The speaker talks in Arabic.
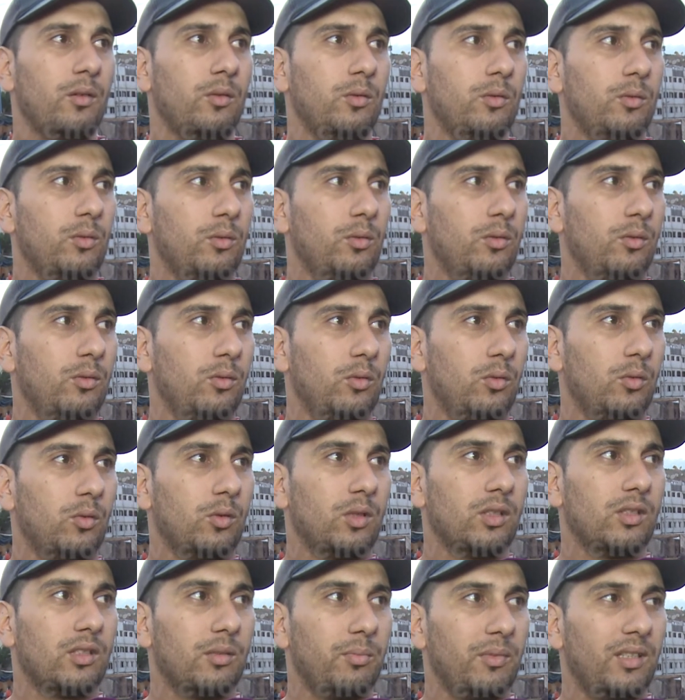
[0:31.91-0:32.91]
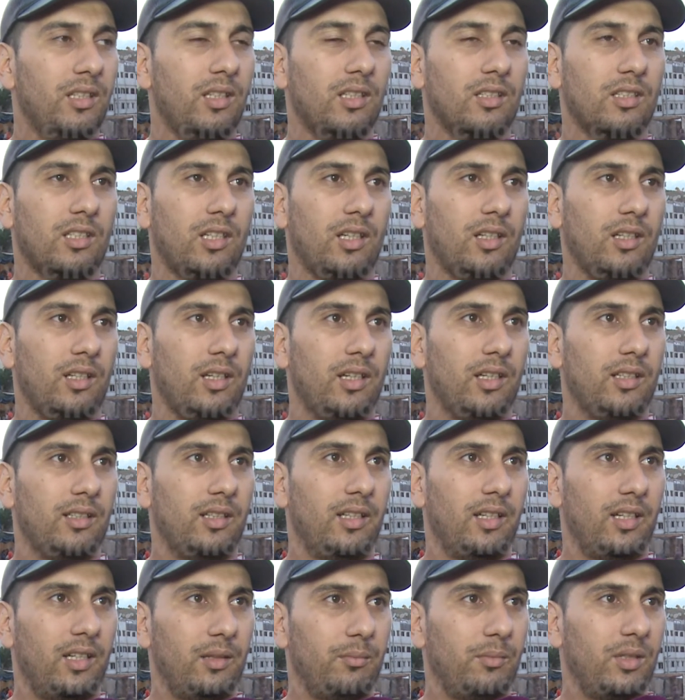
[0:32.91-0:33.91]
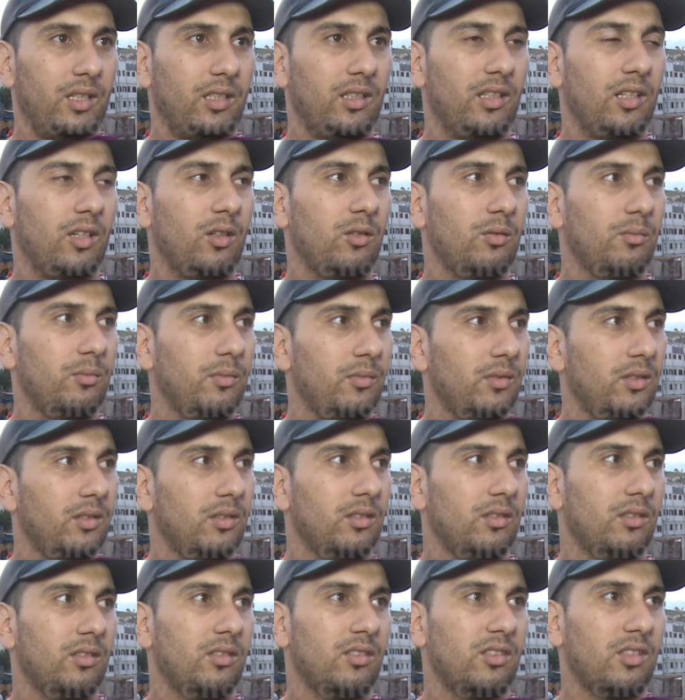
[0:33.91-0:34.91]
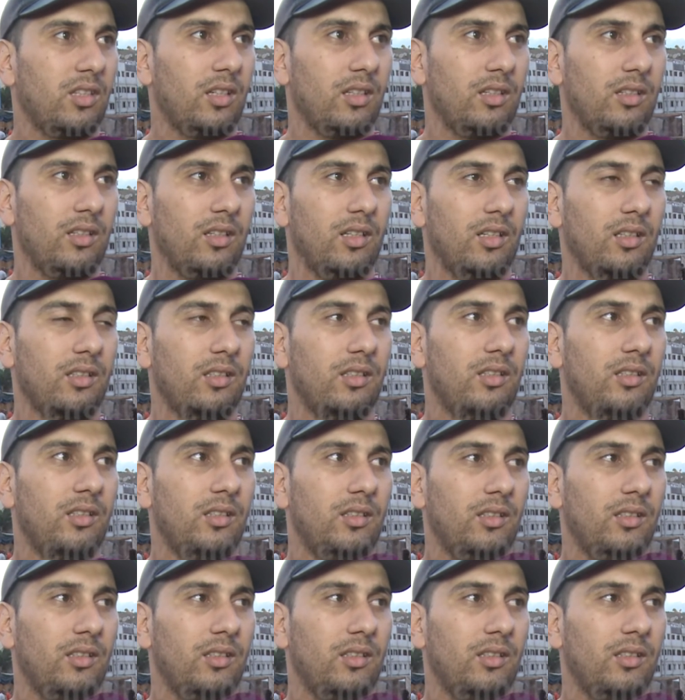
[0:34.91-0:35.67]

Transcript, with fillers: وكنتمنى ان شاء الله هذا العام انهم آه، ان شاء الله ي...